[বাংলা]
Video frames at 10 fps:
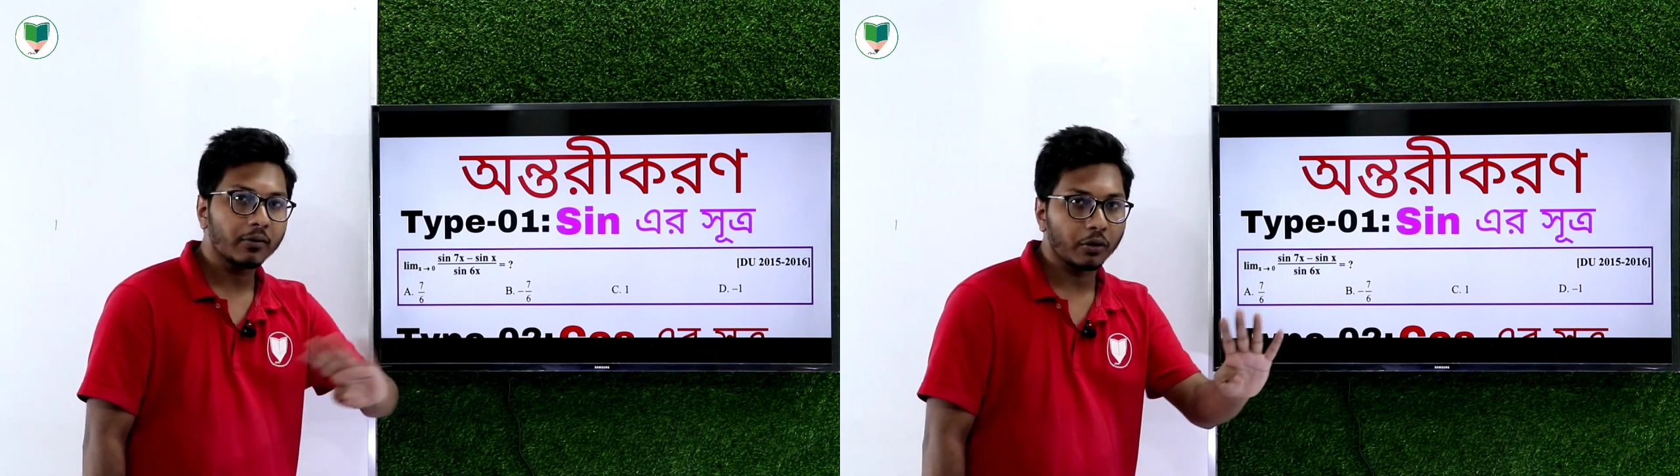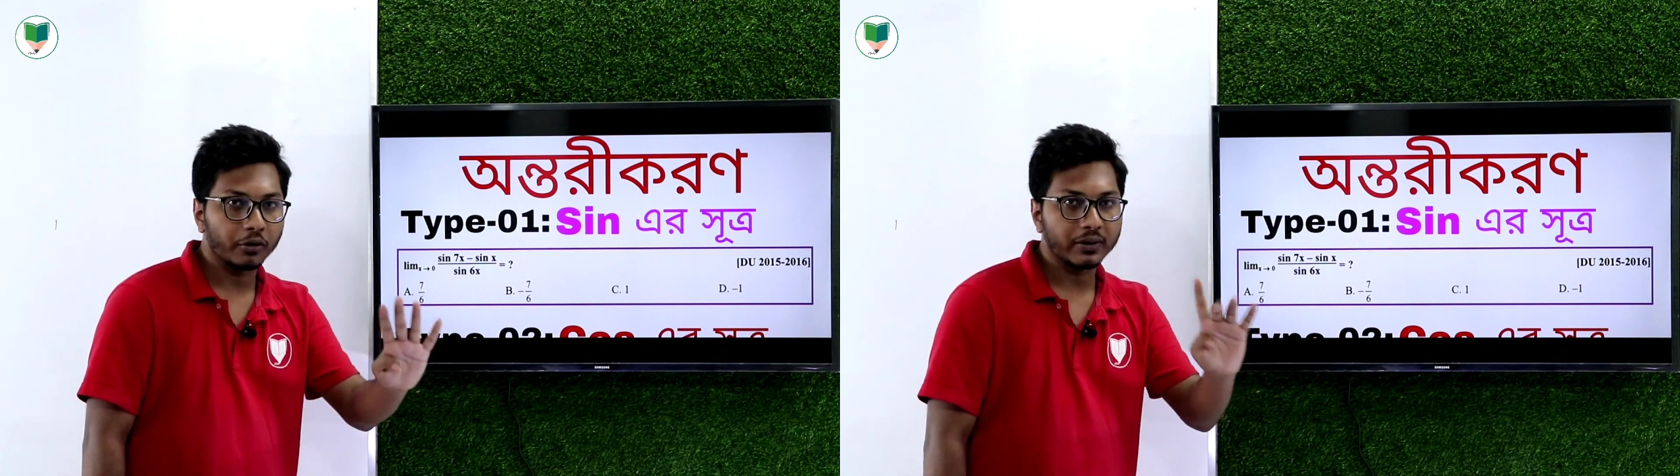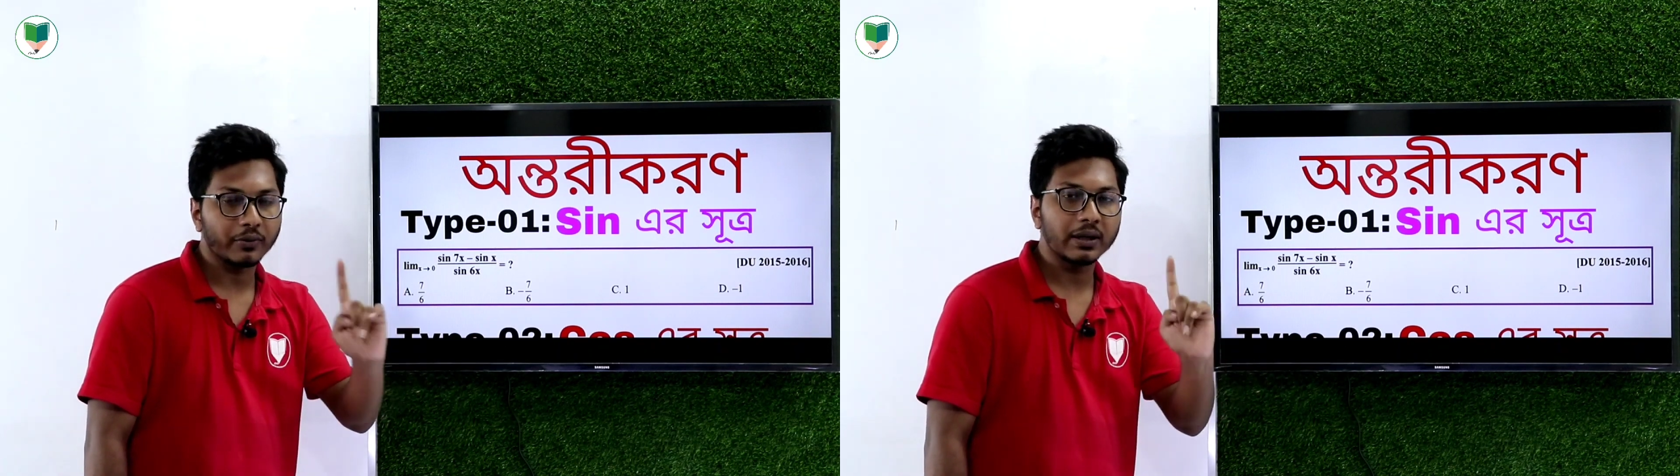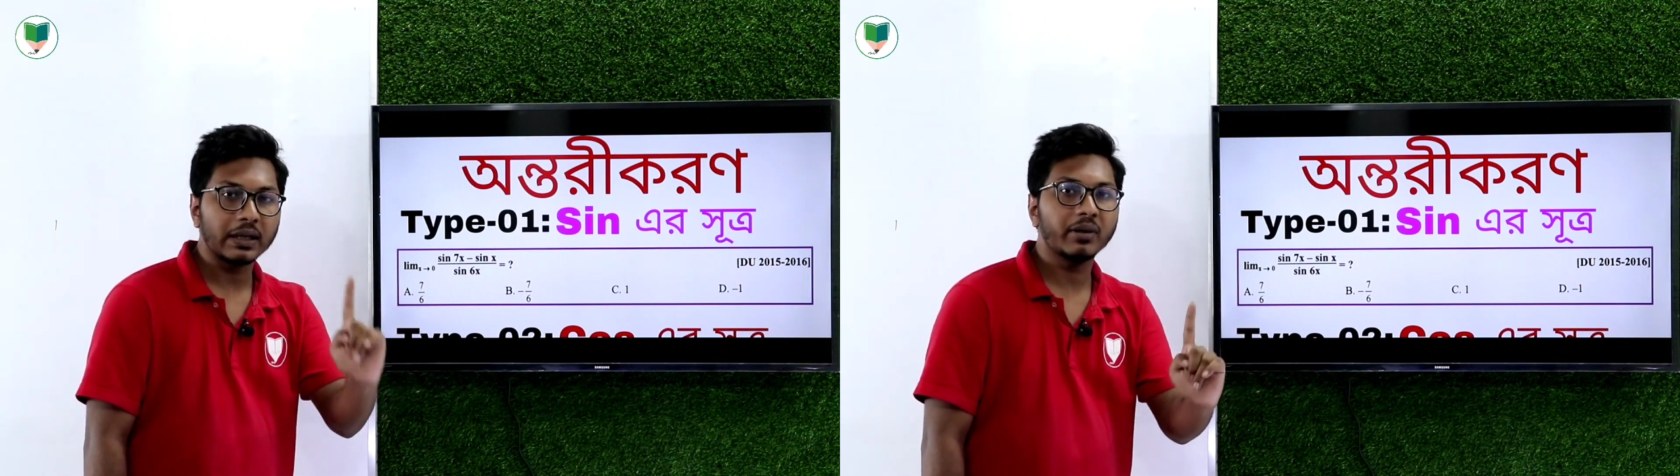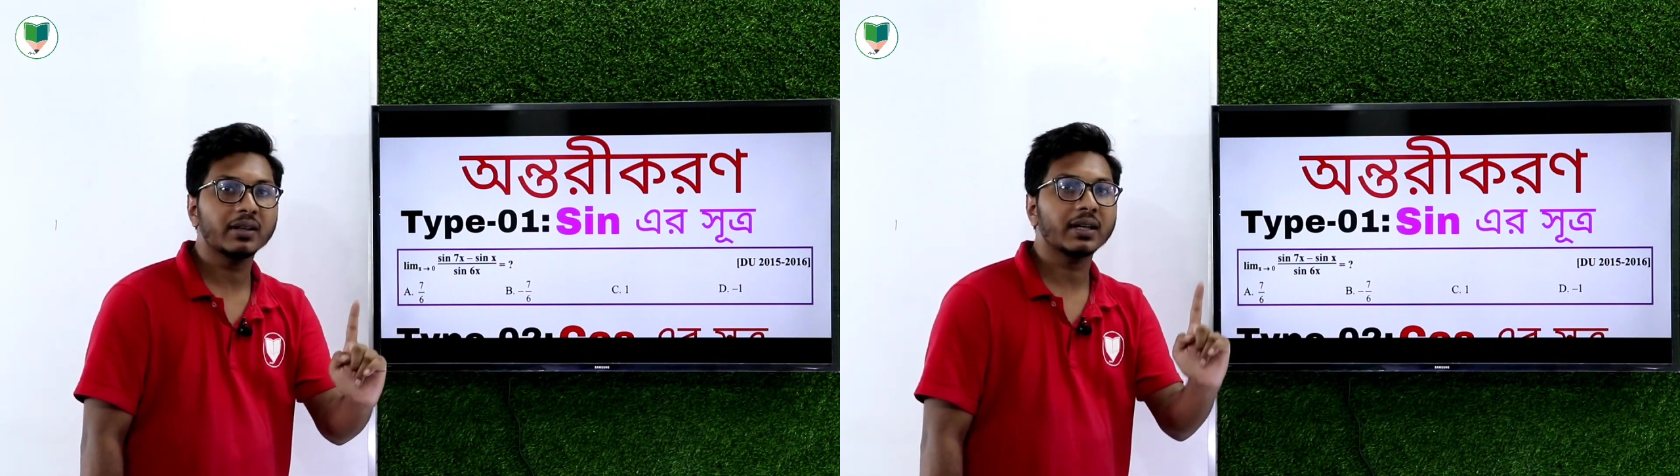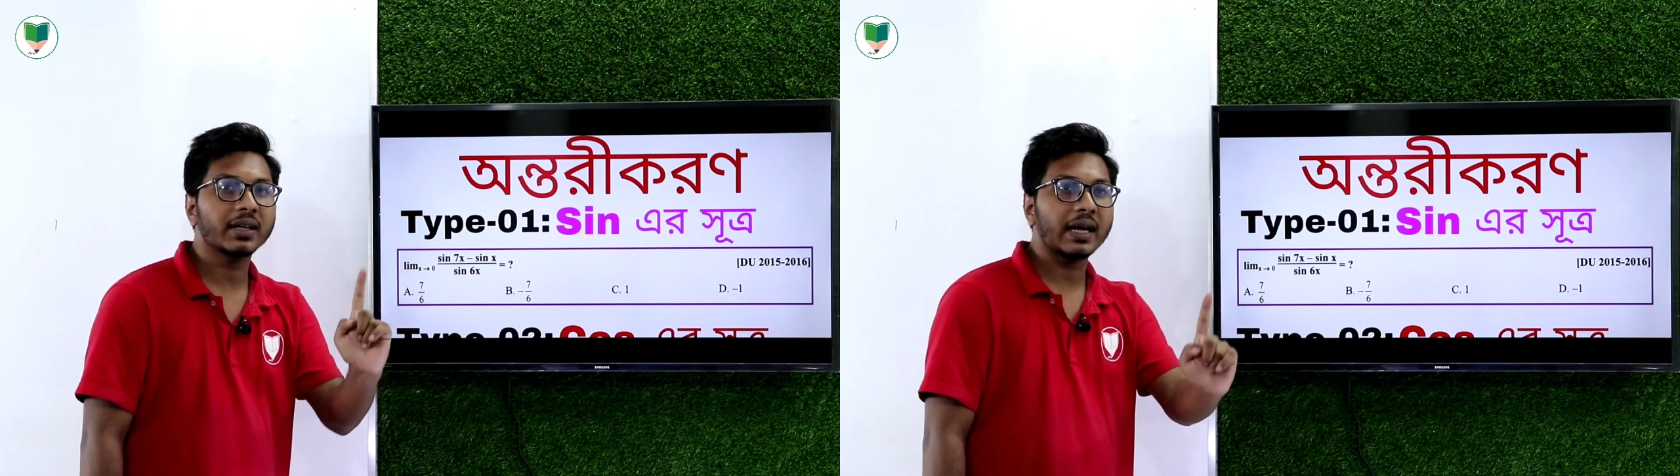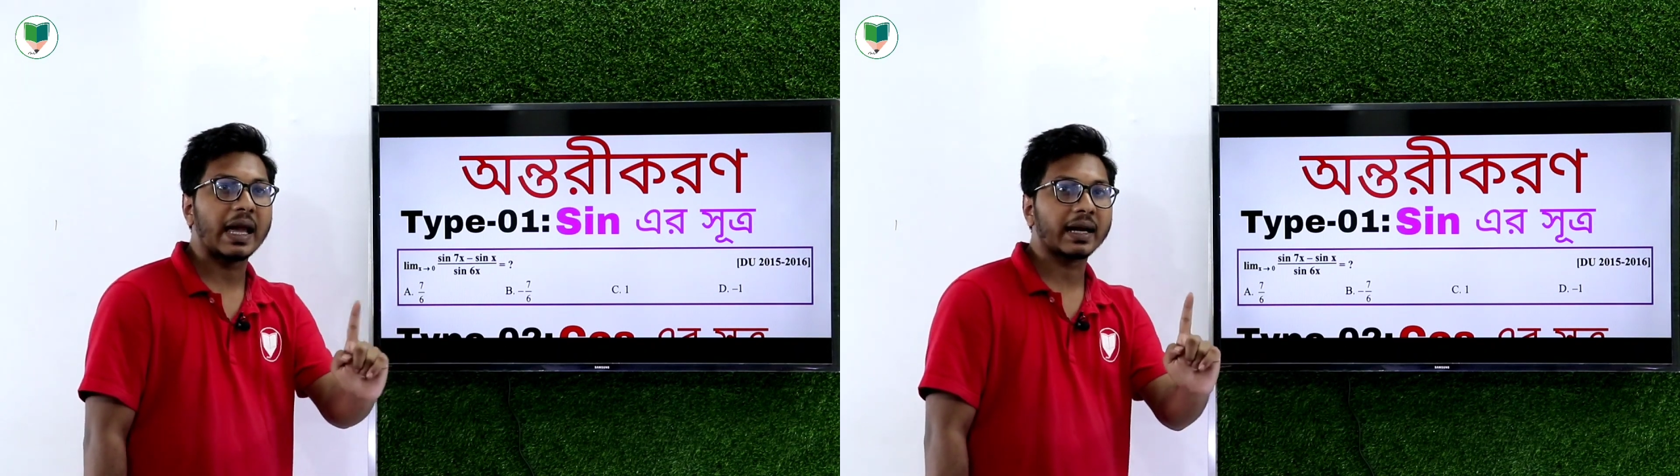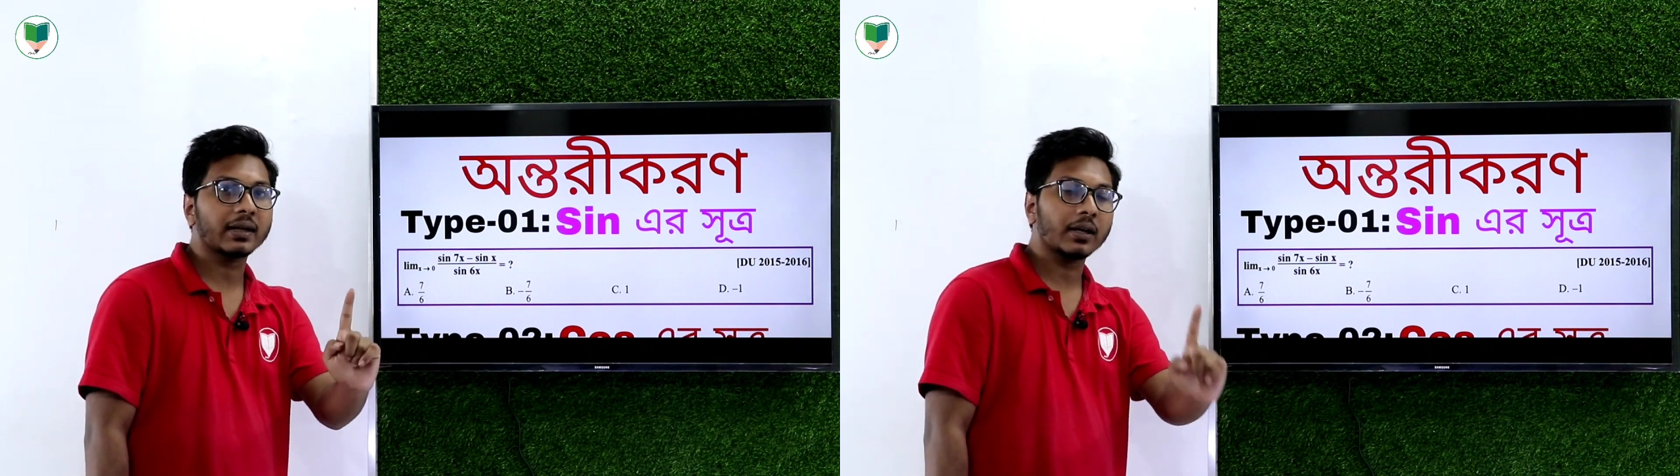ক্লোজ এবং লিমিট থেকে
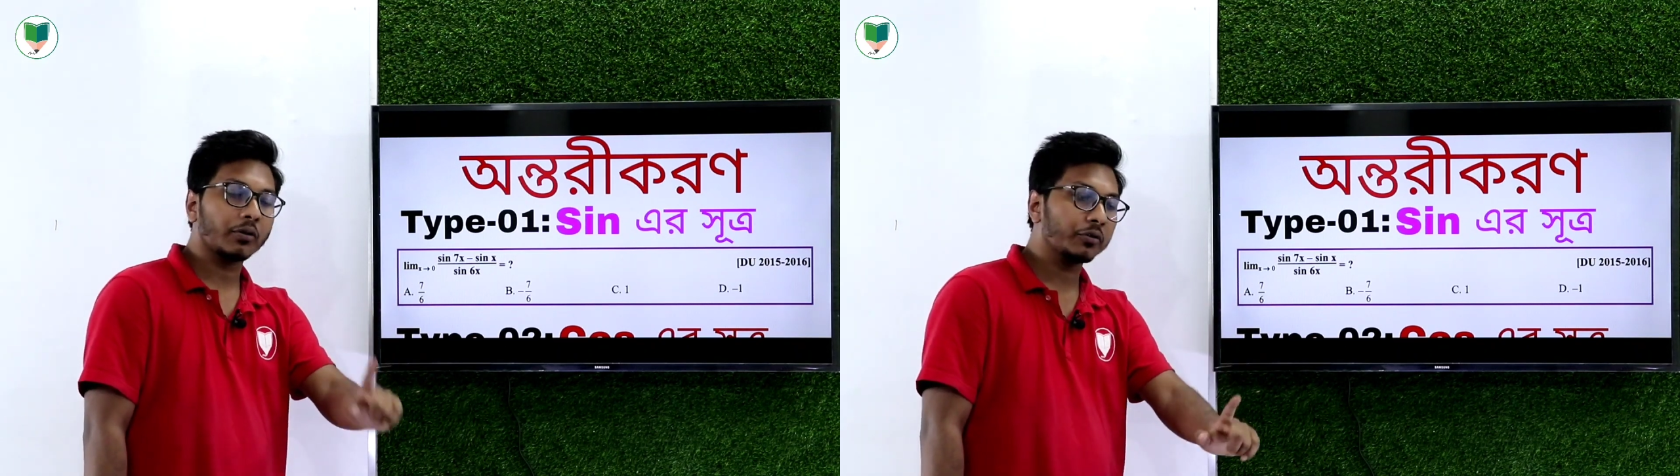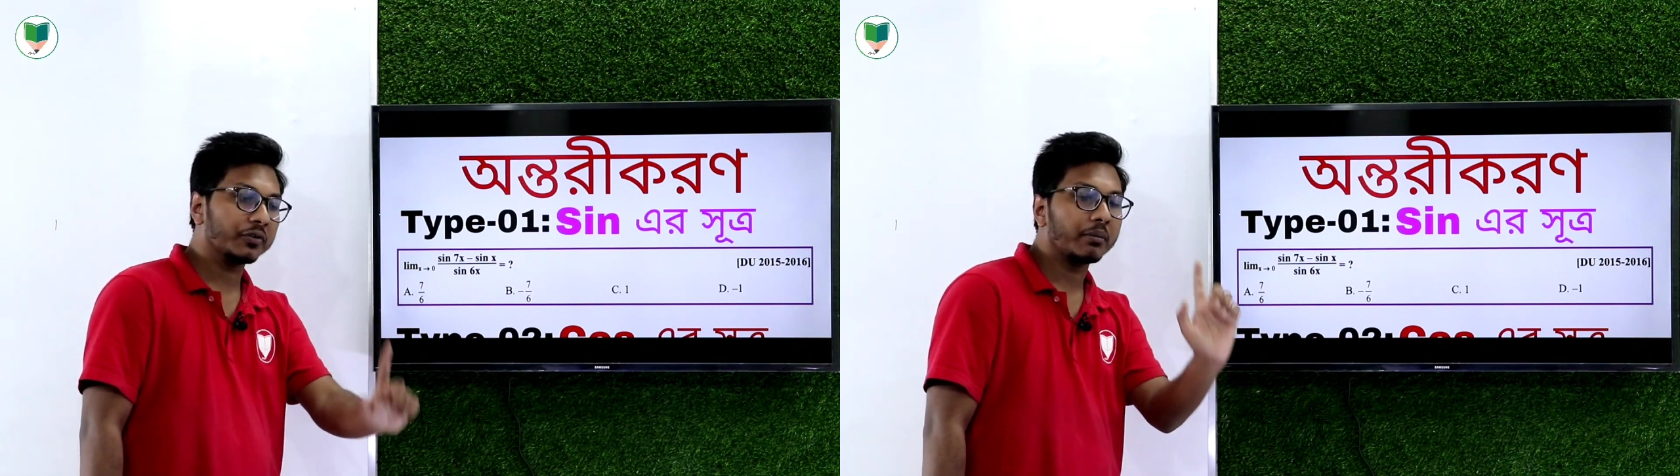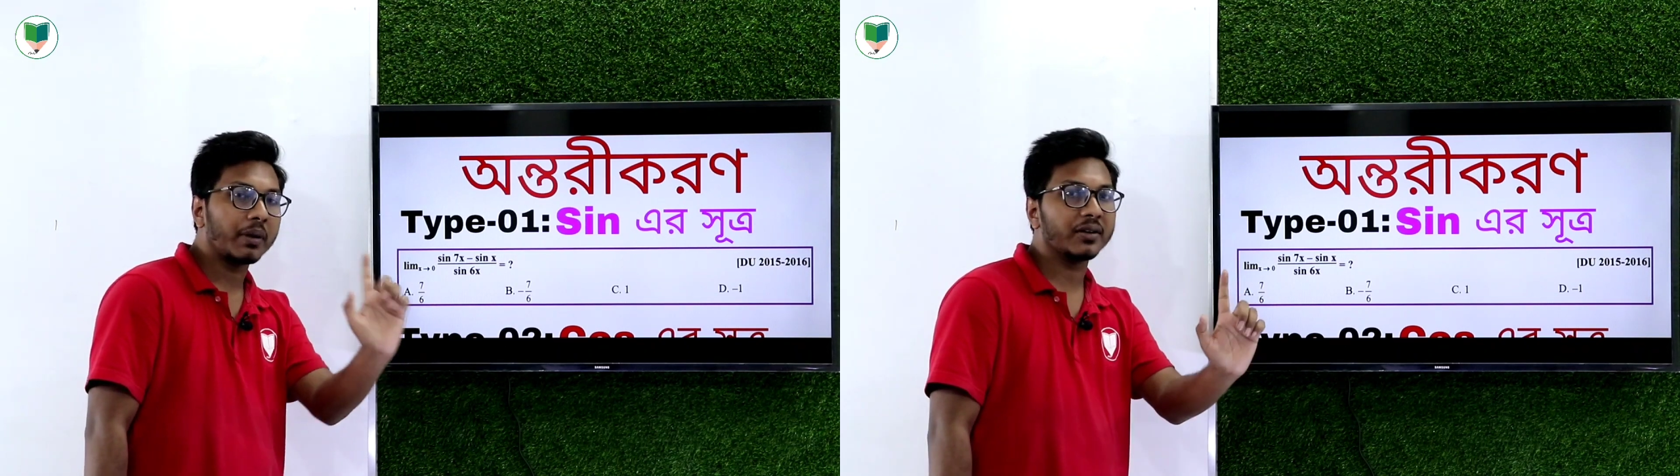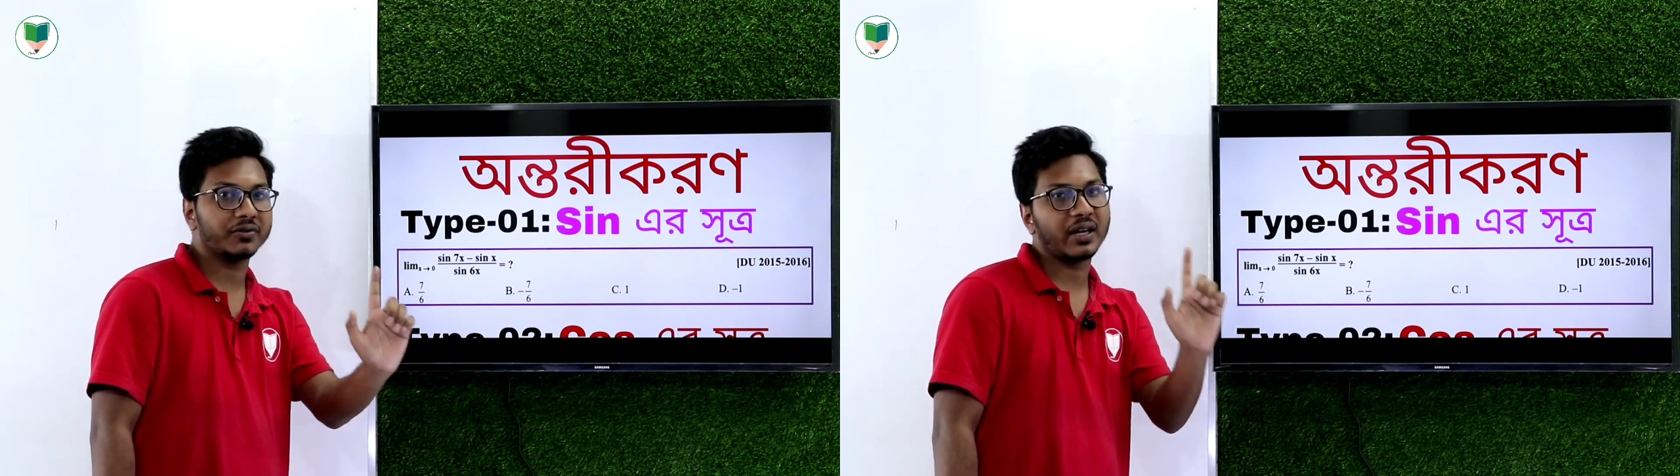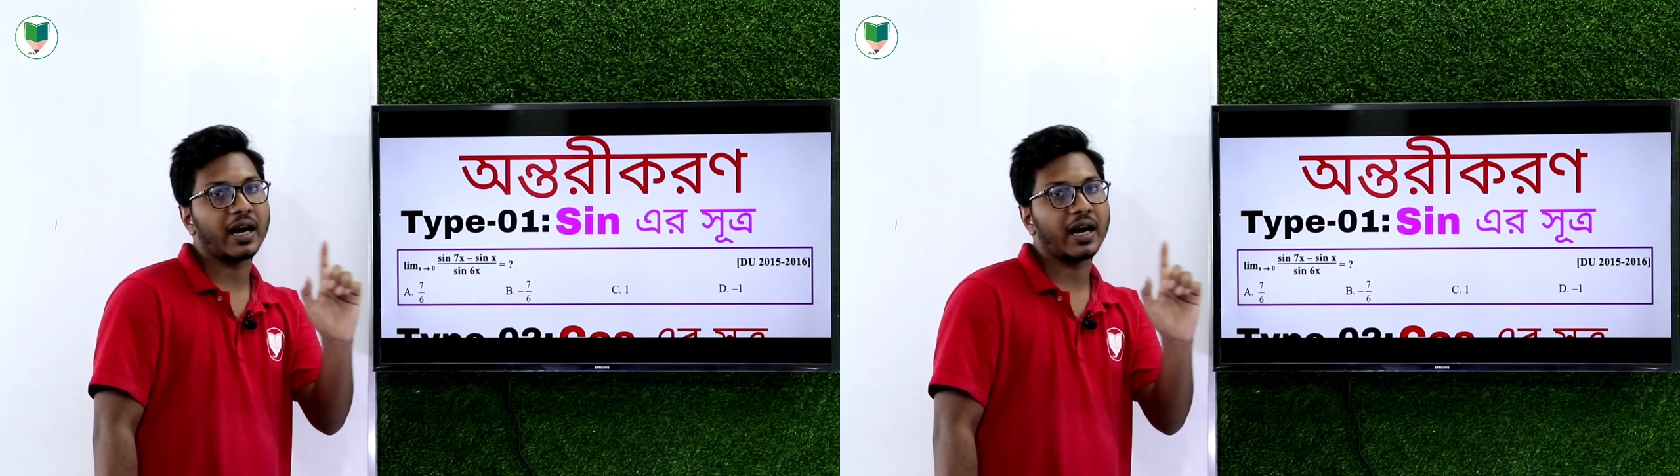একটা কোর্সের মাস্ট